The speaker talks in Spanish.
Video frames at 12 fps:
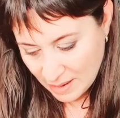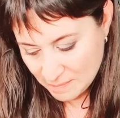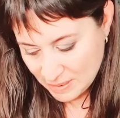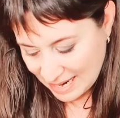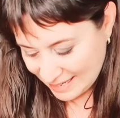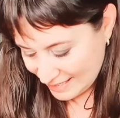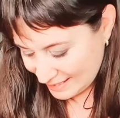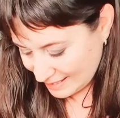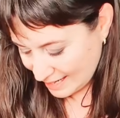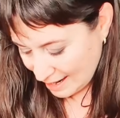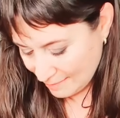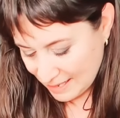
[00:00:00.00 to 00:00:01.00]
planes
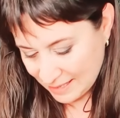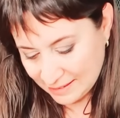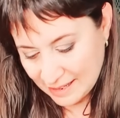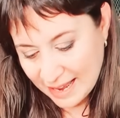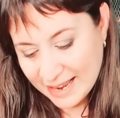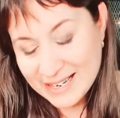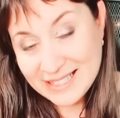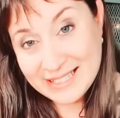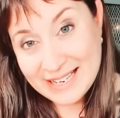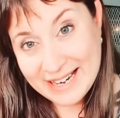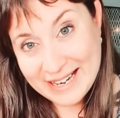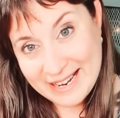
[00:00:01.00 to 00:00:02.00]
que hablen de
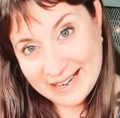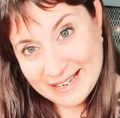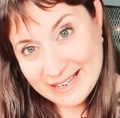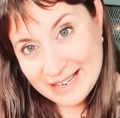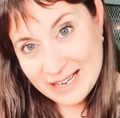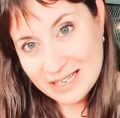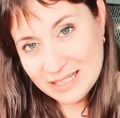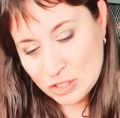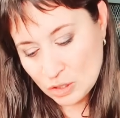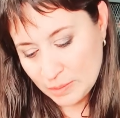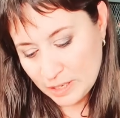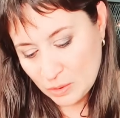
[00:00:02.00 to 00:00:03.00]
cercanía,
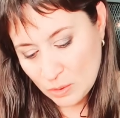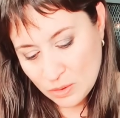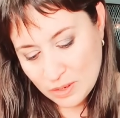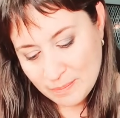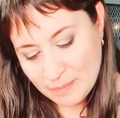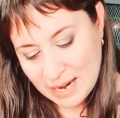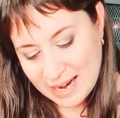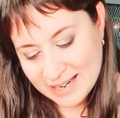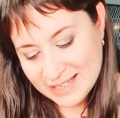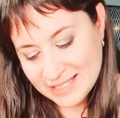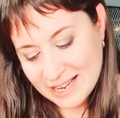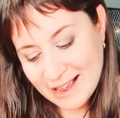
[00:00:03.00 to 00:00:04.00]
sobre todo en
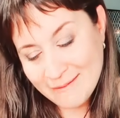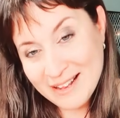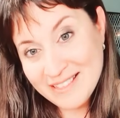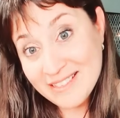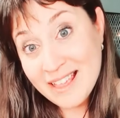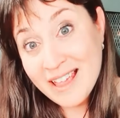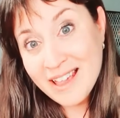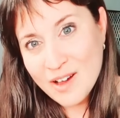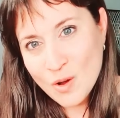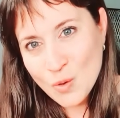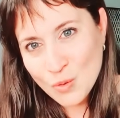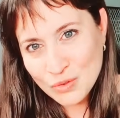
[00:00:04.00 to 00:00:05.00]
planes que hablen de
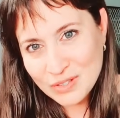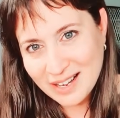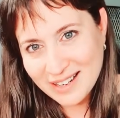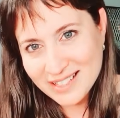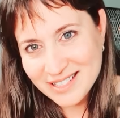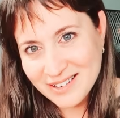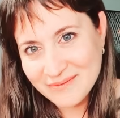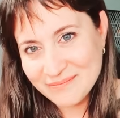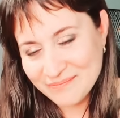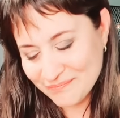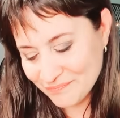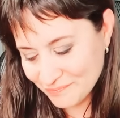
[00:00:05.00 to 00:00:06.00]
juntarse.
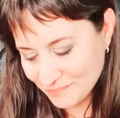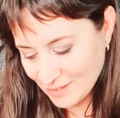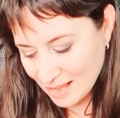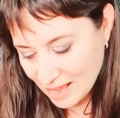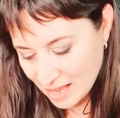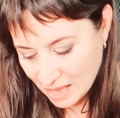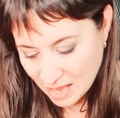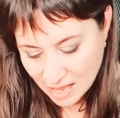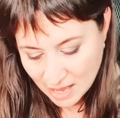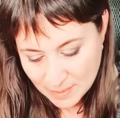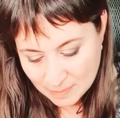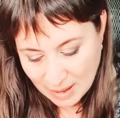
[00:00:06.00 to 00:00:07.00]

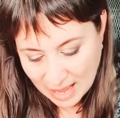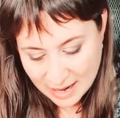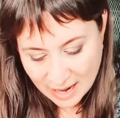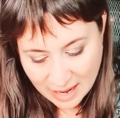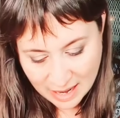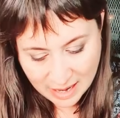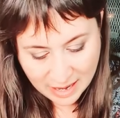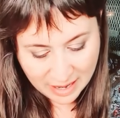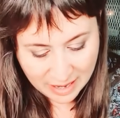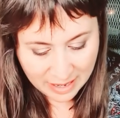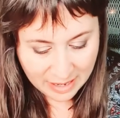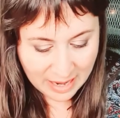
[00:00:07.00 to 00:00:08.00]
Para
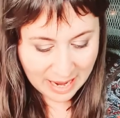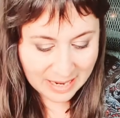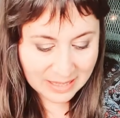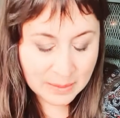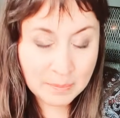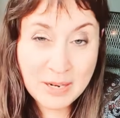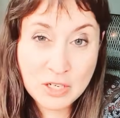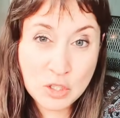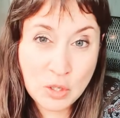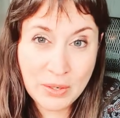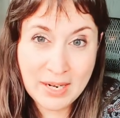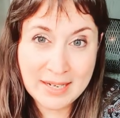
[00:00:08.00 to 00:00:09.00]
eh, las
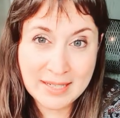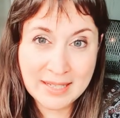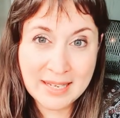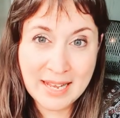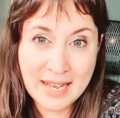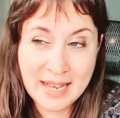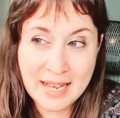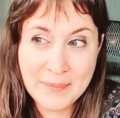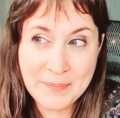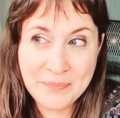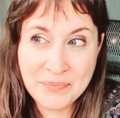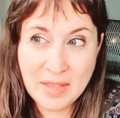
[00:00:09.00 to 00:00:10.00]
personas que,
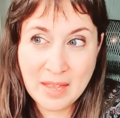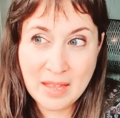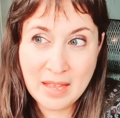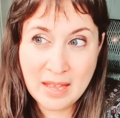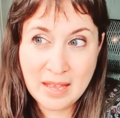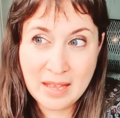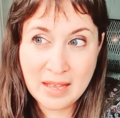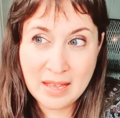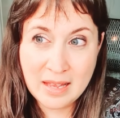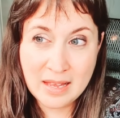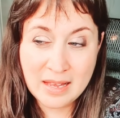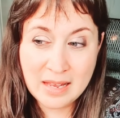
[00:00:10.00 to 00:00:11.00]

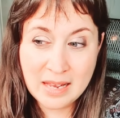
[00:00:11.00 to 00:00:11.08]
eh,